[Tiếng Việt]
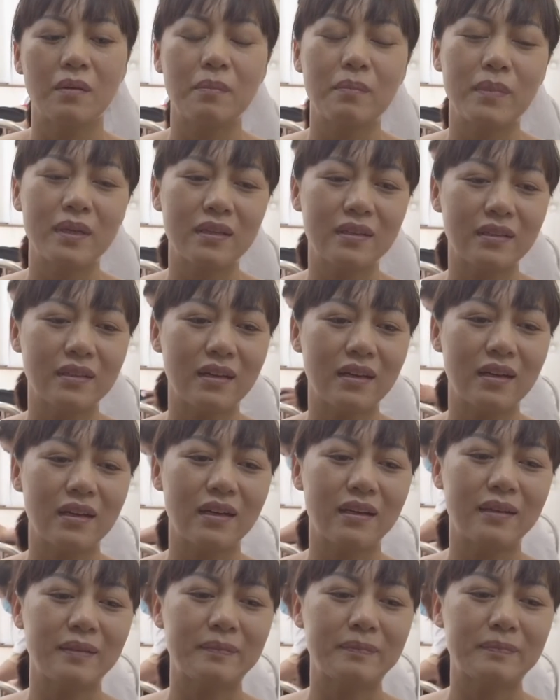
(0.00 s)
Mình
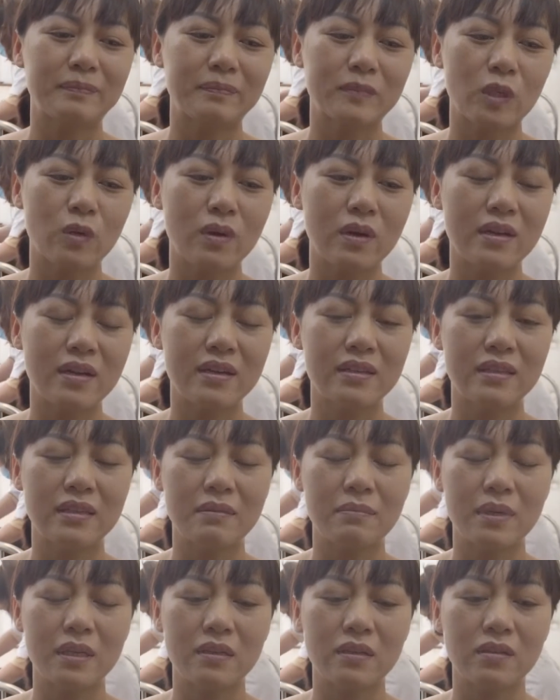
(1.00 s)
qua đây thì
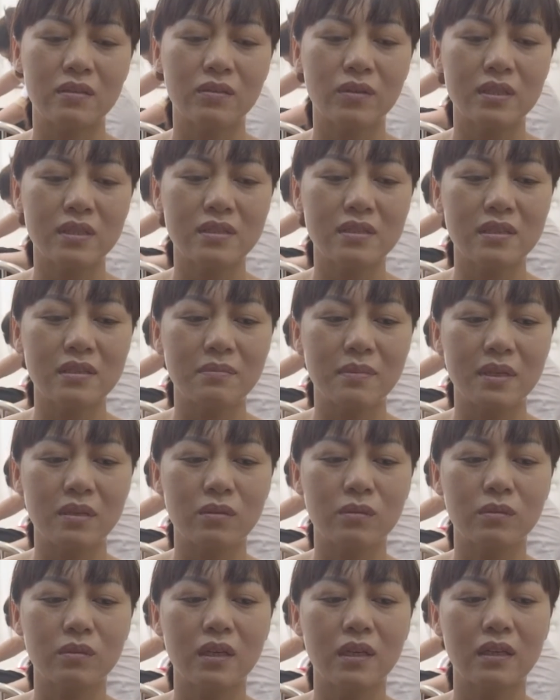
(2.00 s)
mình cũng qua chương trình mình
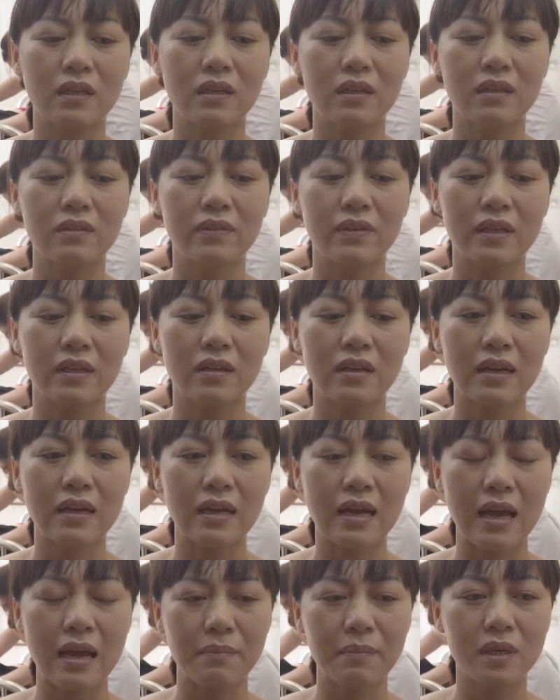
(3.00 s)
cũng phải
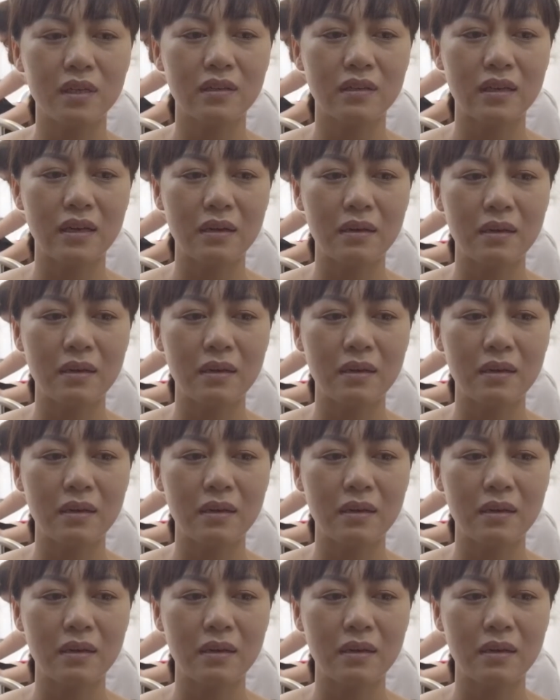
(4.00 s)
cảm ơn